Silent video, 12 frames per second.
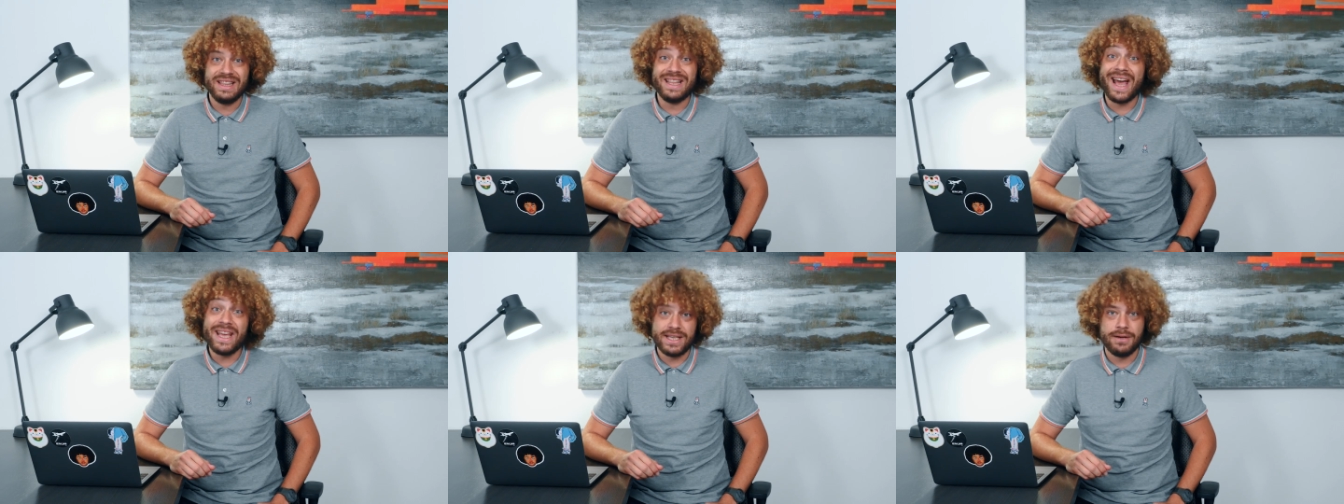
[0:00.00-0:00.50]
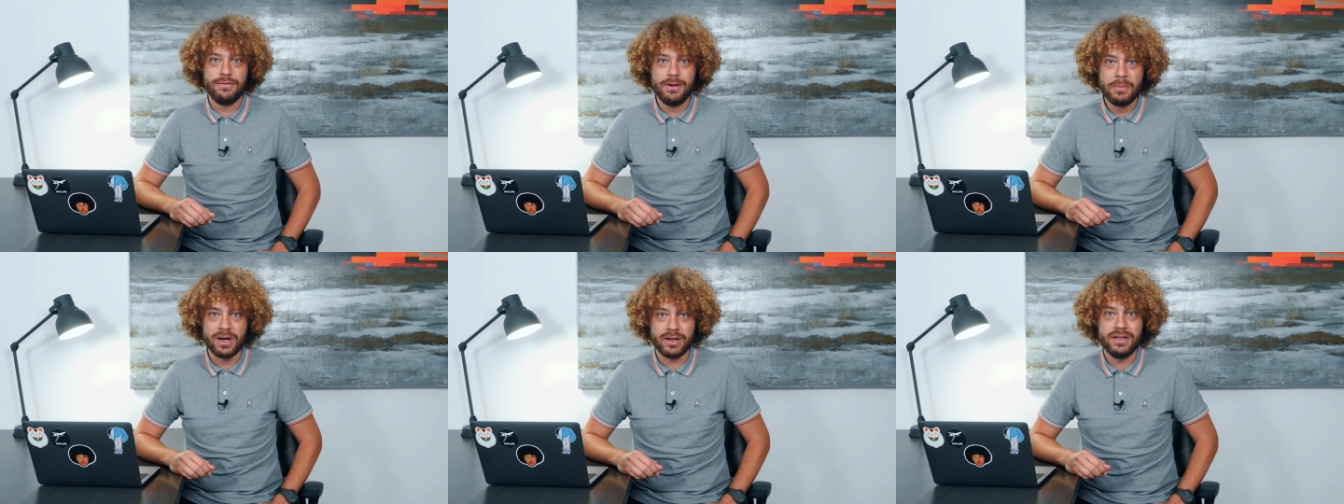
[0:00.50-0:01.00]
На этих
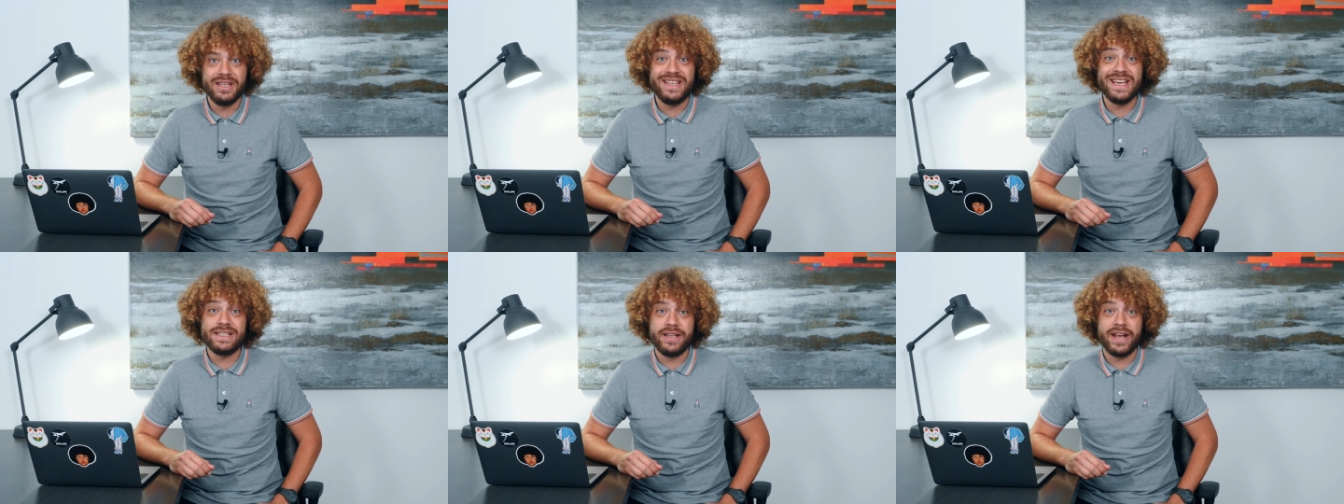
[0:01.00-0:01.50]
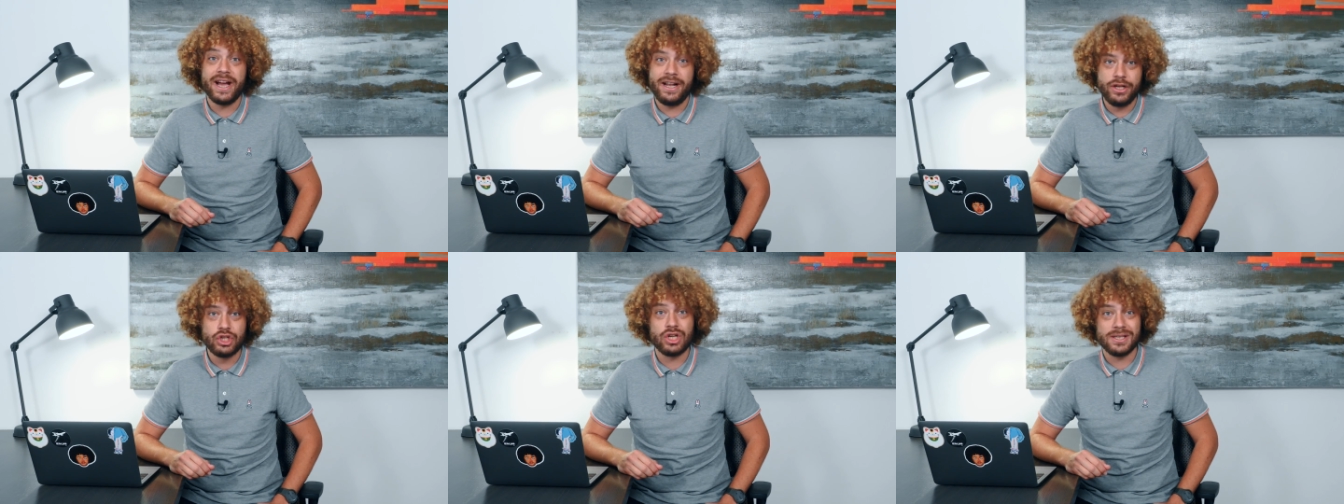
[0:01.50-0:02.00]
выборах есть
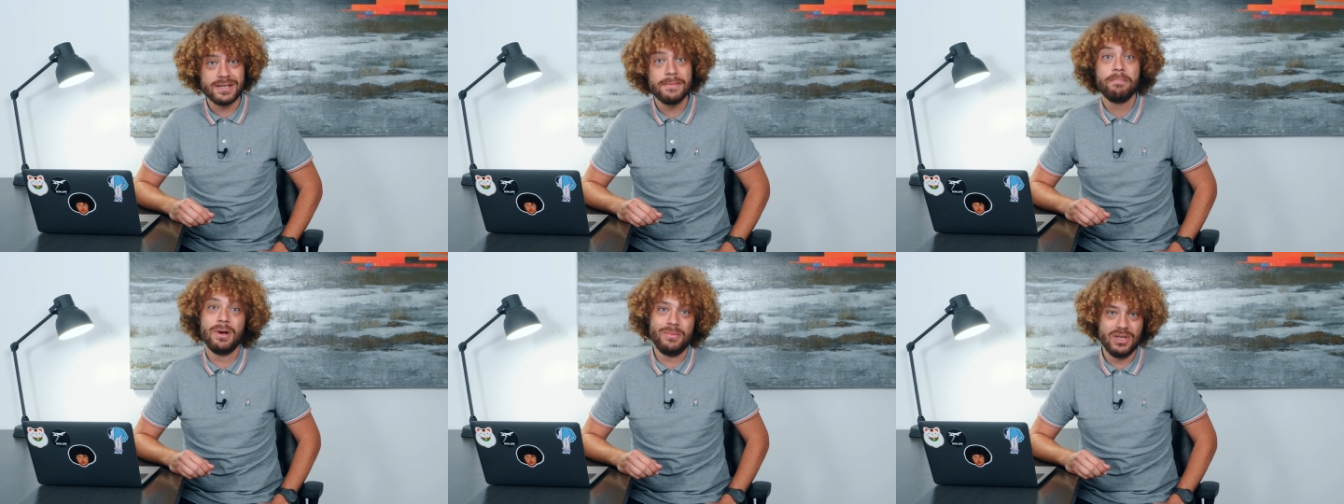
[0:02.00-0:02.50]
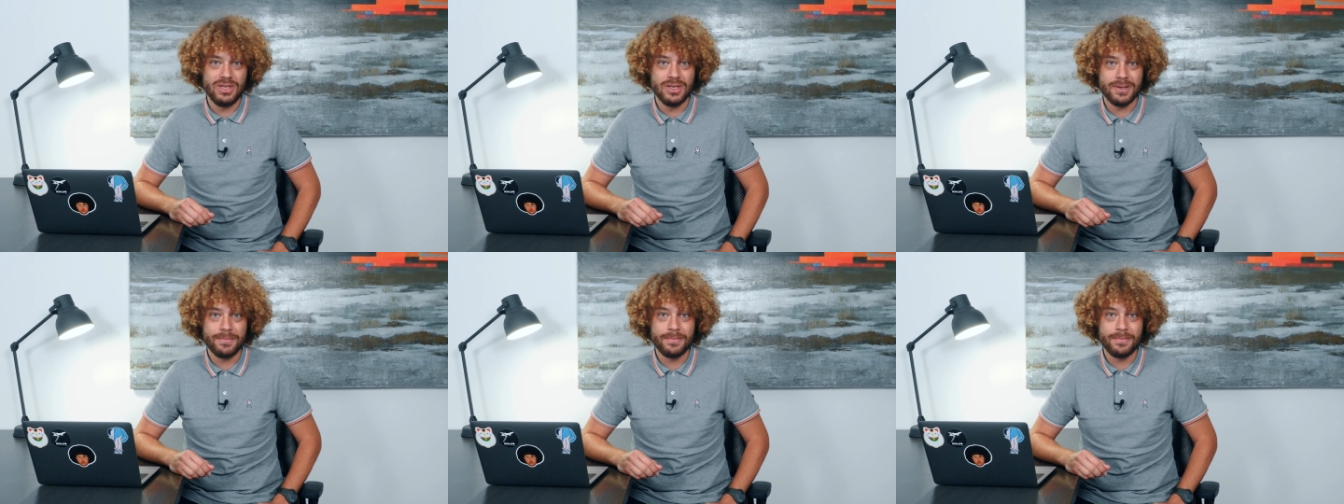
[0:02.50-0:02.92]
реальный шанс победить.